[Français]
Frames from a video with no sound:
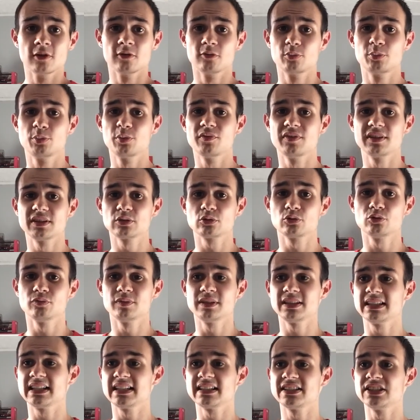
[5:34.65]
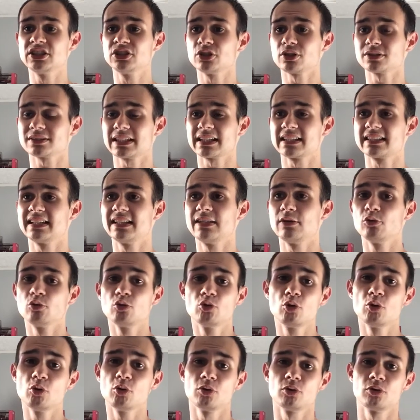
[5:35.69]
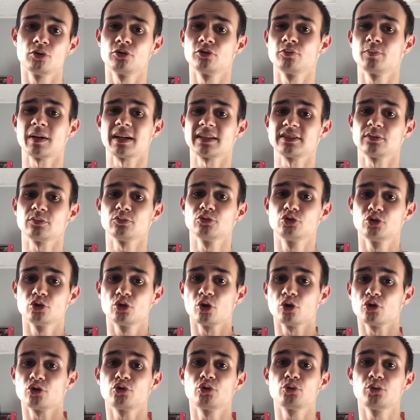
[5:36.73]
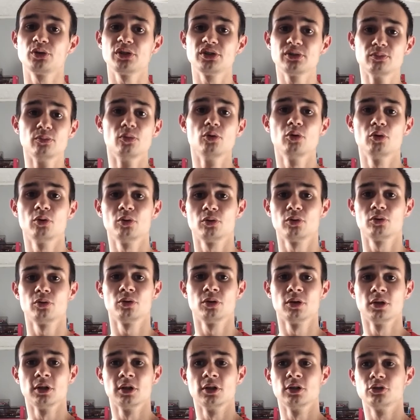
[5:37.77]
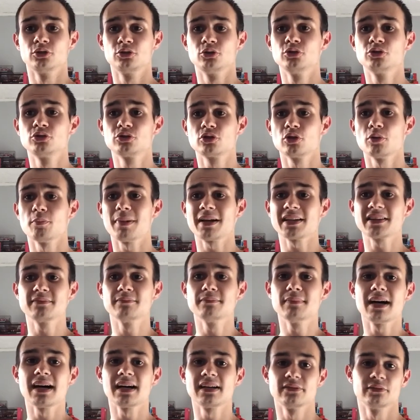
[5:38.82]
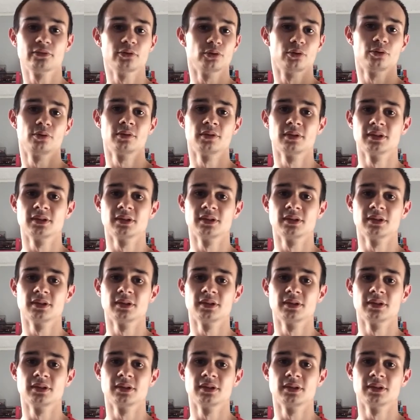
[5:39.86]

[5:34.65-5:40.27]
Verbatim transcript: Vous pouvez trouver des t-shirts avec des logos, par exemple du Grand Turismo, jusque Batman.